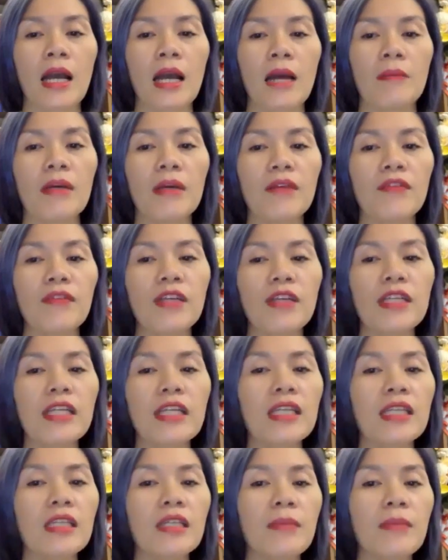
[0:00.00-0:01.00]
Bởi vì
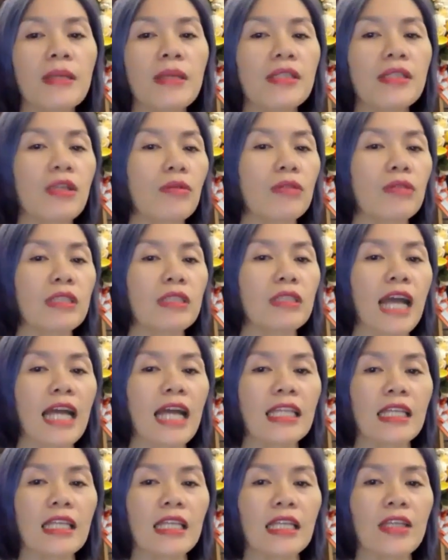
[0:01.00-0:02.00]
đi từ bên trong đi ra
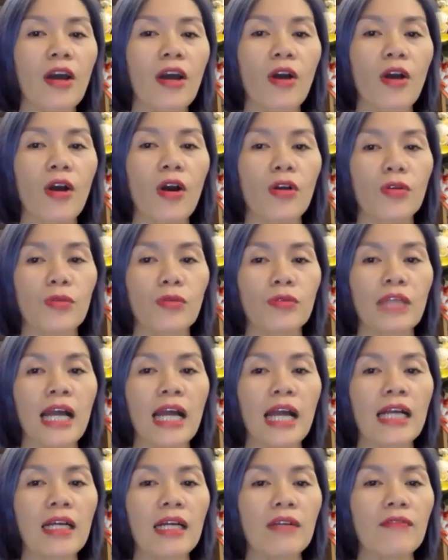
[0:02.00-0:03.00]
thì đòi hỏi chúng ta
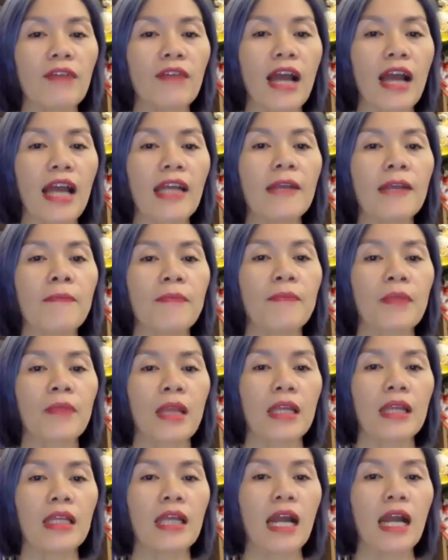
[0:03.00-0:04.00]
cần phải
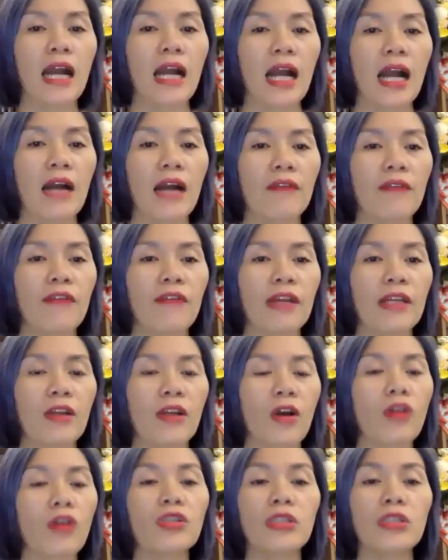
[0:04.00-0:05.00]
yeah, à, phải
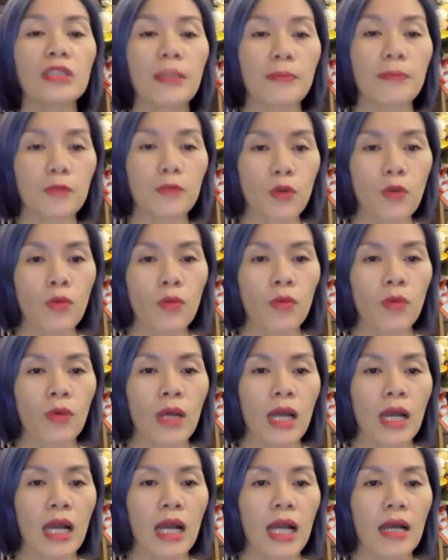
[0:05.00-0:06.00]
có sự tập trung,
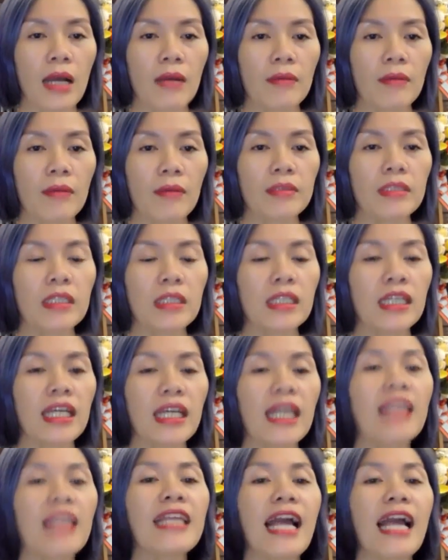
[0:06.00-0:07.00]
à, những cái
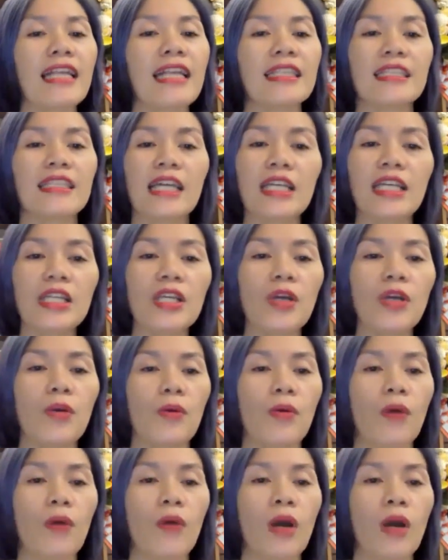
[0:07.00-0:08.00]
hình ảnh gây nhiều
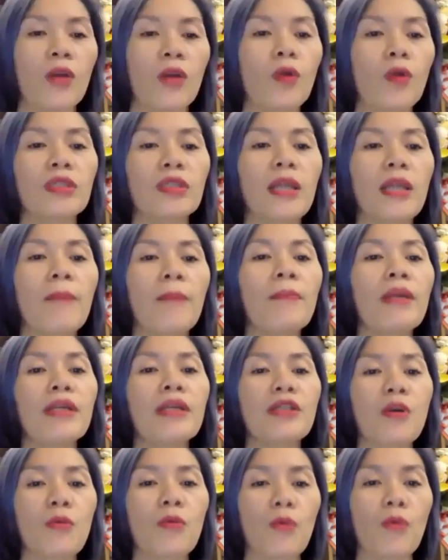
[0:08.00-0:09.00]
nội tâm bên
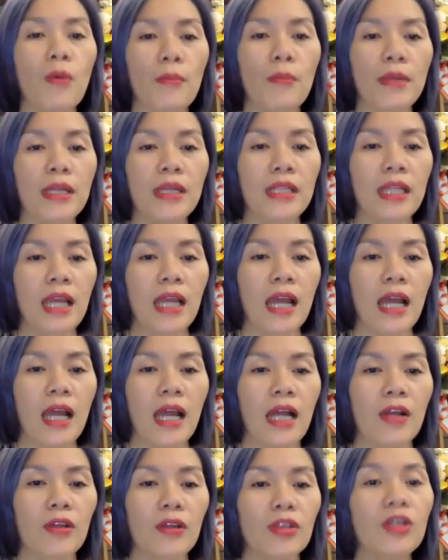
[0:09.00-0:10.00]
trong của mình
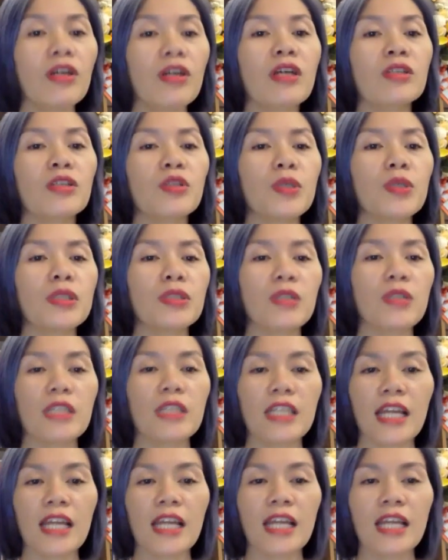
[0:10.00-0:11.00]
nó thường xuyên xuất
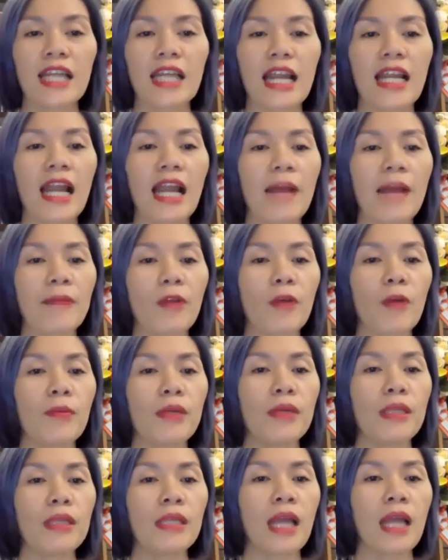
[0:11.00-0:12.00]
hiện sẽ làm cho
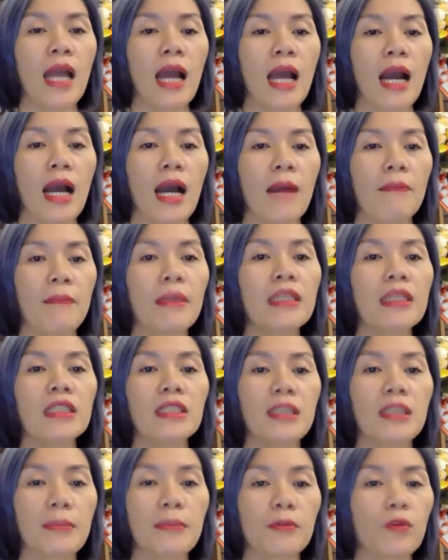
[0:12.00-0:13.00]
mình à, mất sự
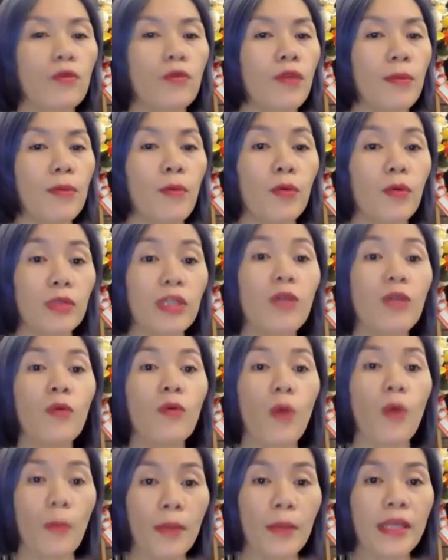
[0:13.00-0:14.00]
tập trung với mục tiêu
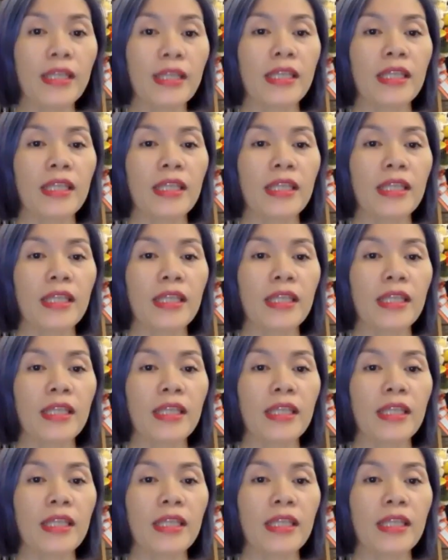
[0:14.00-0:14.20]
của mình.